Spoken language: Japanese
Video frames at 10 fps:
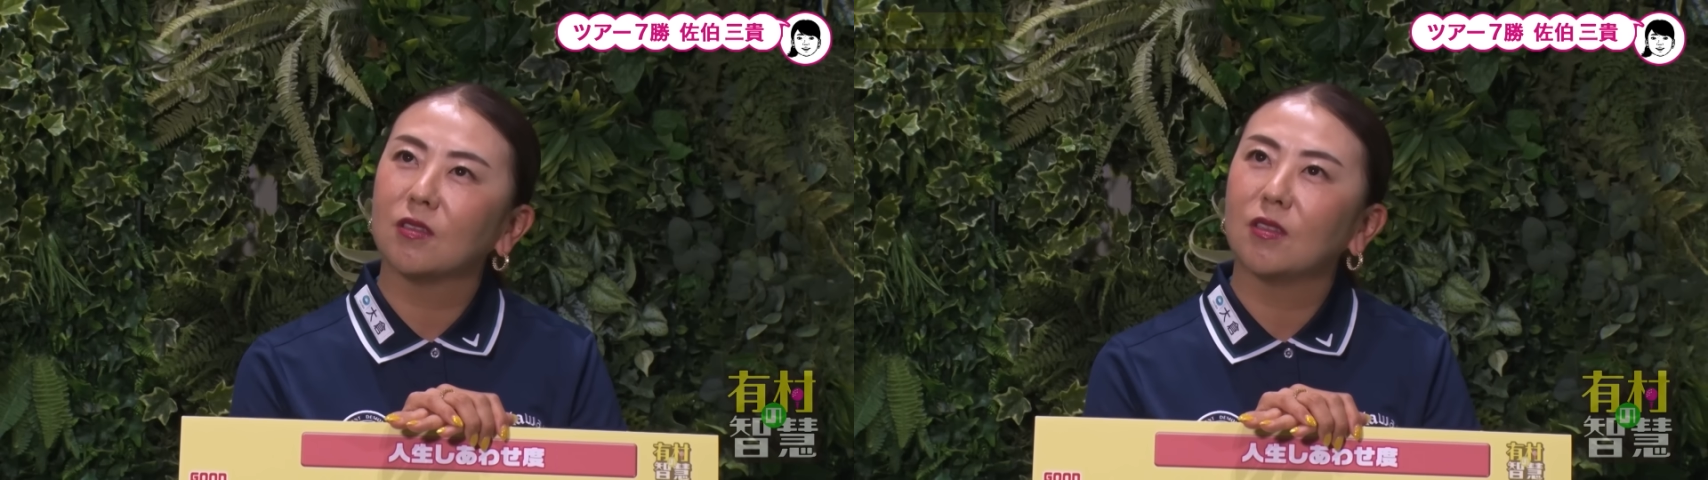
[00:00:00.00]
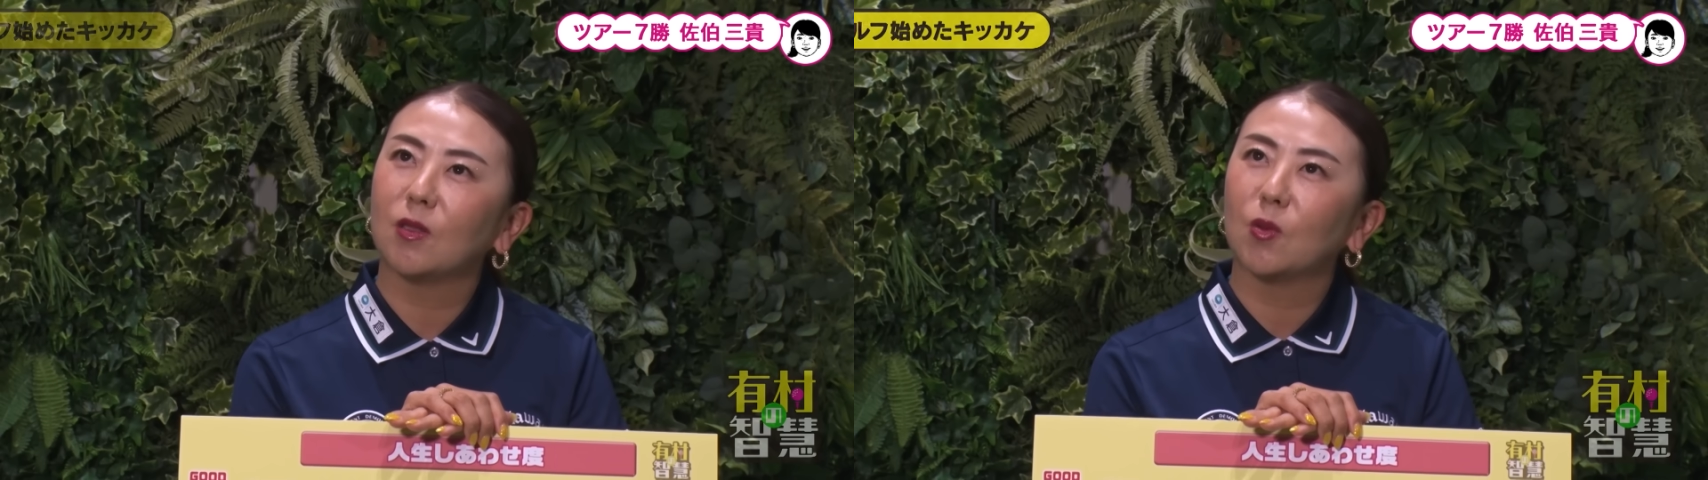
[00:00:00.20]

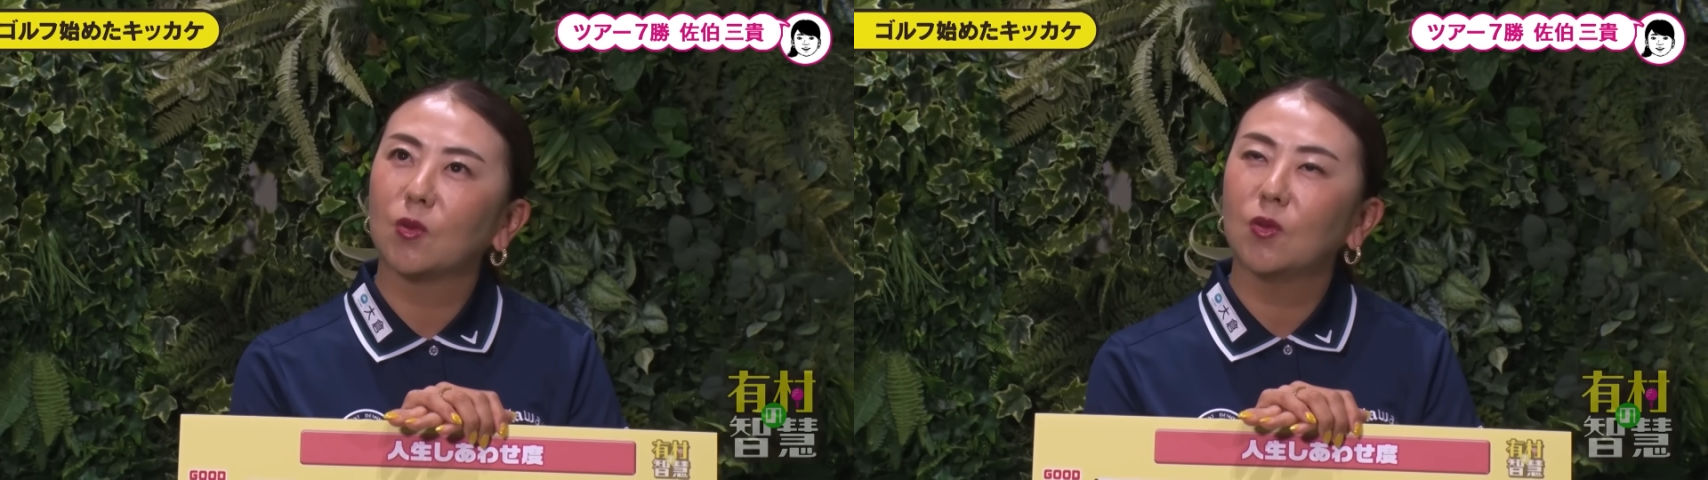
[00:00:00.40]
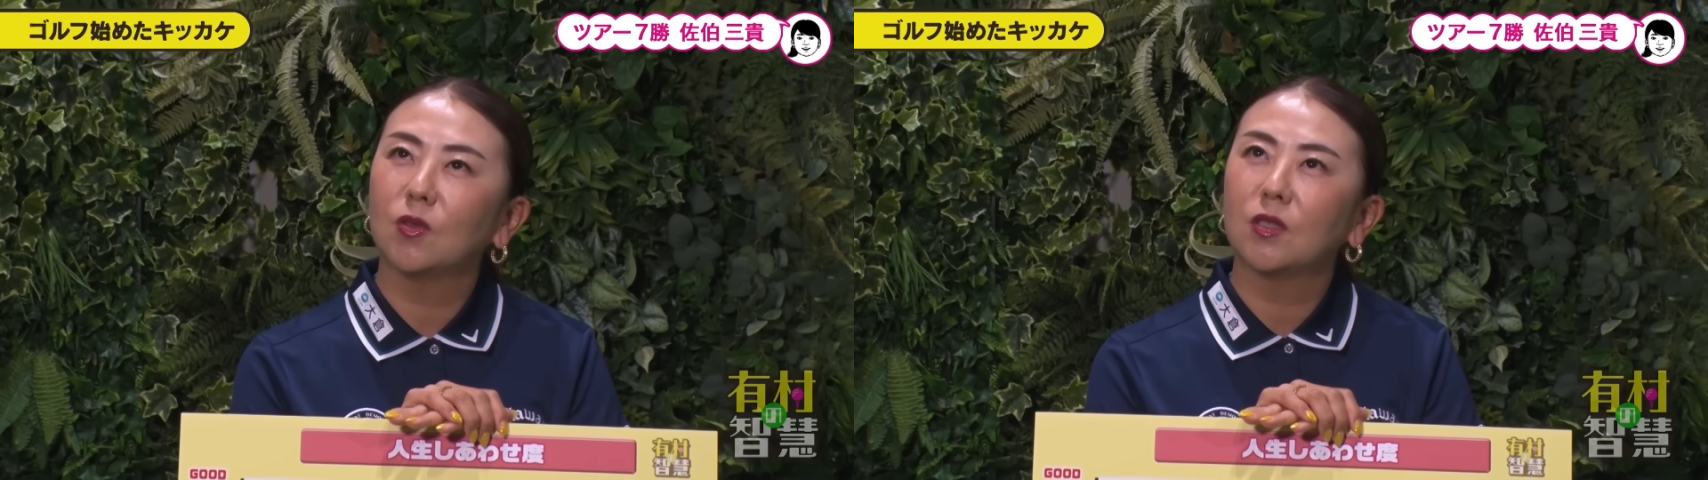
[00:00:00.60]
う、なんかお
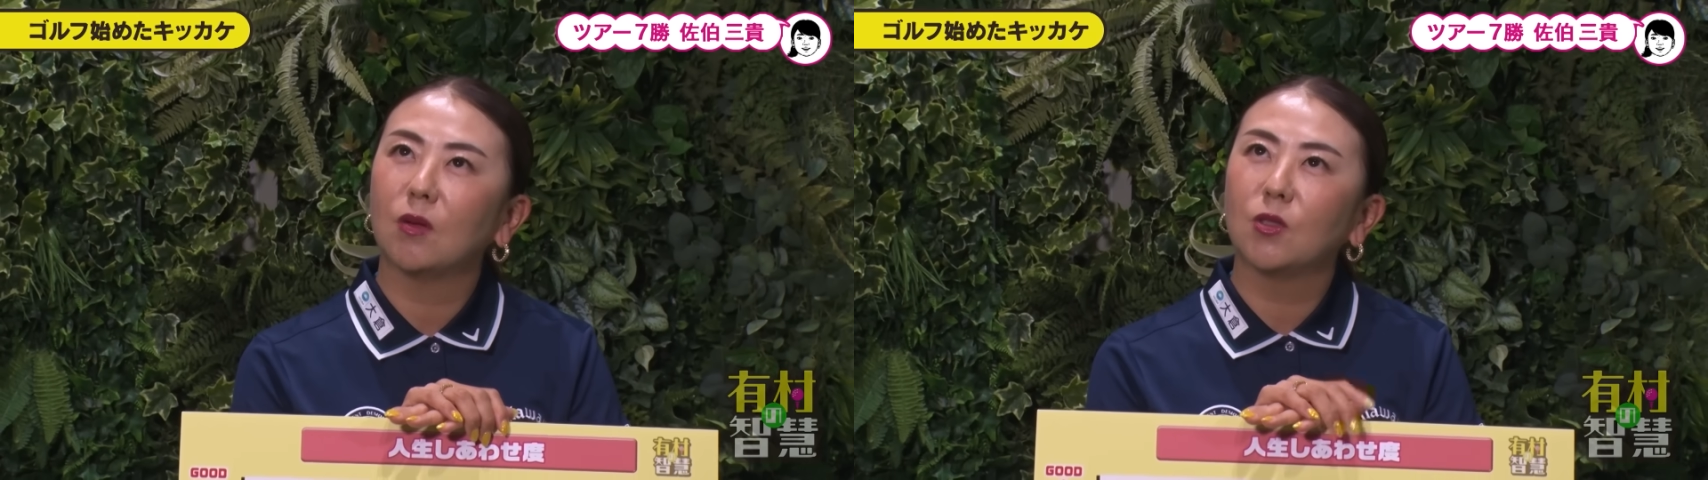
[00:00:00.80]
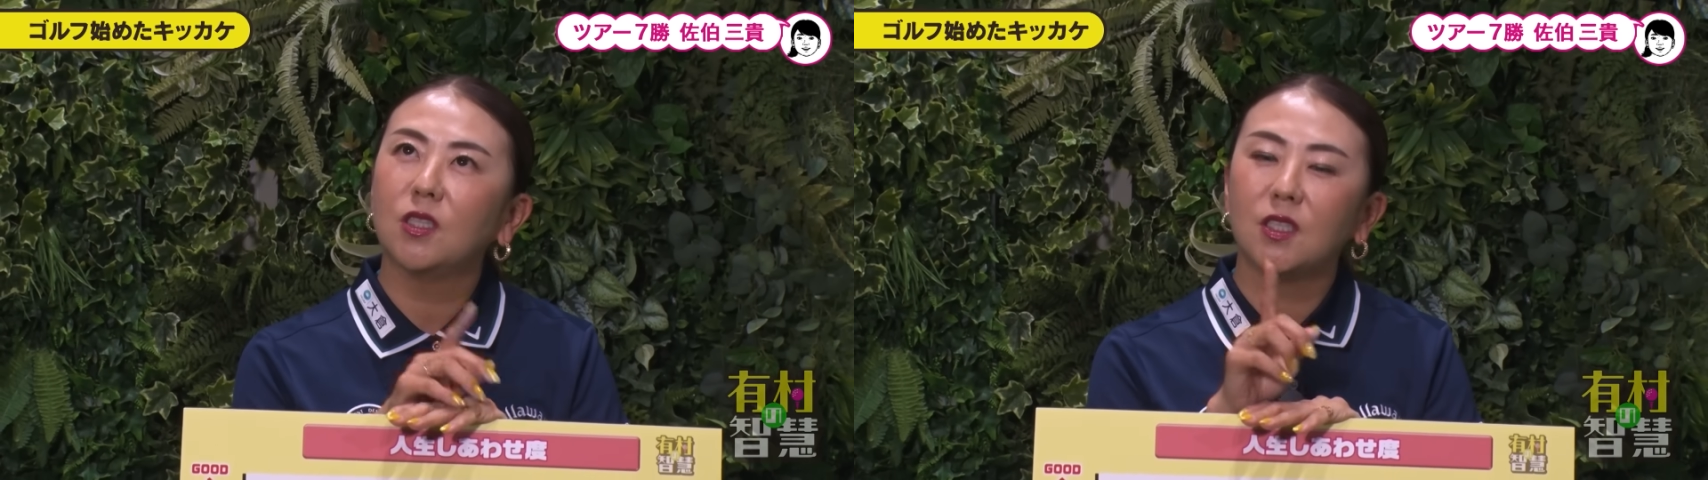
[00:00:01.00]
父さ
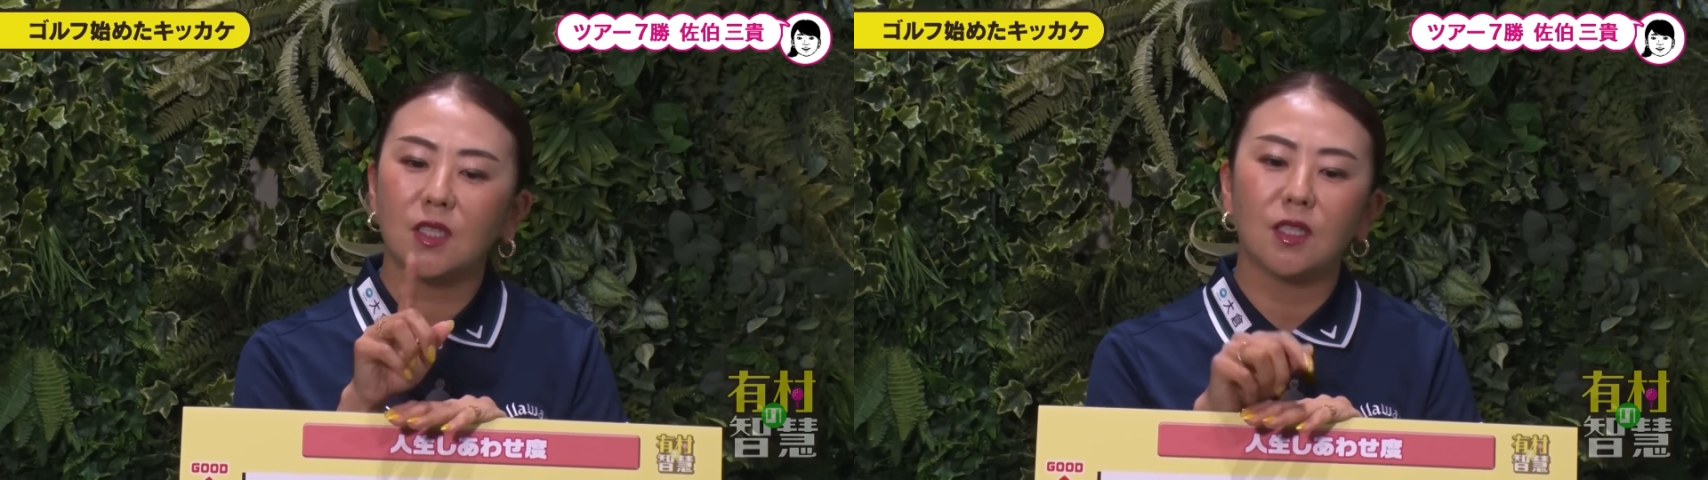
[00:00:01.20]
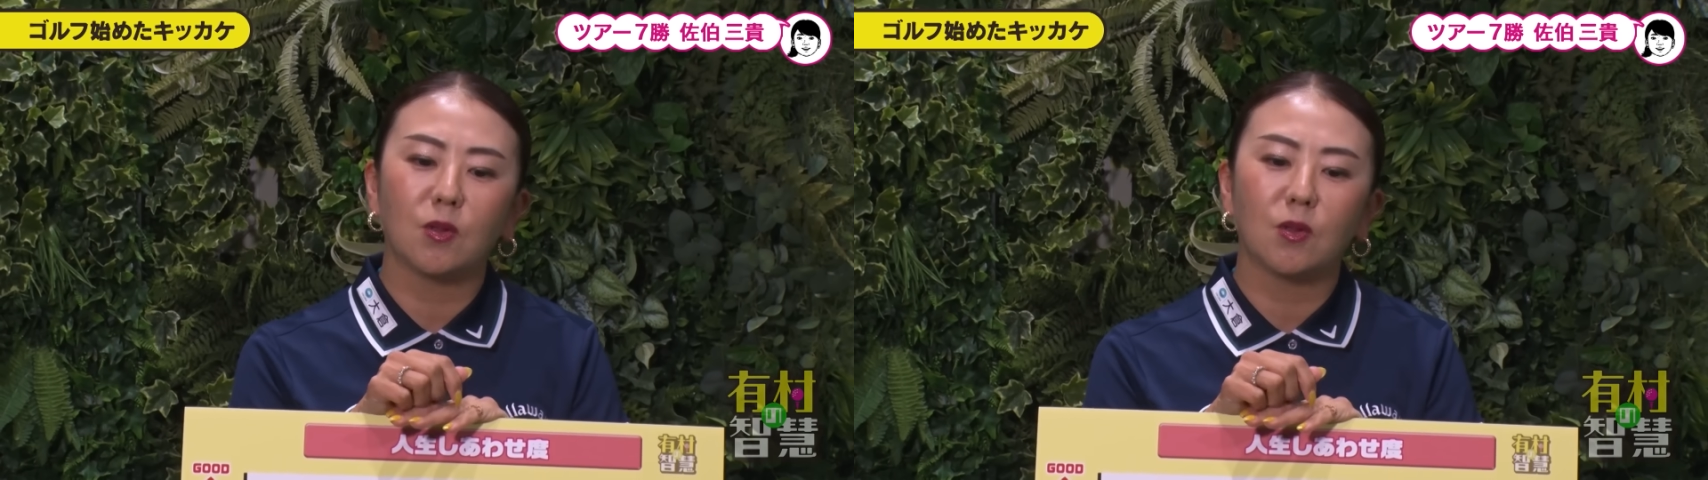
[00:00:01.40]
ん、おじいちゃ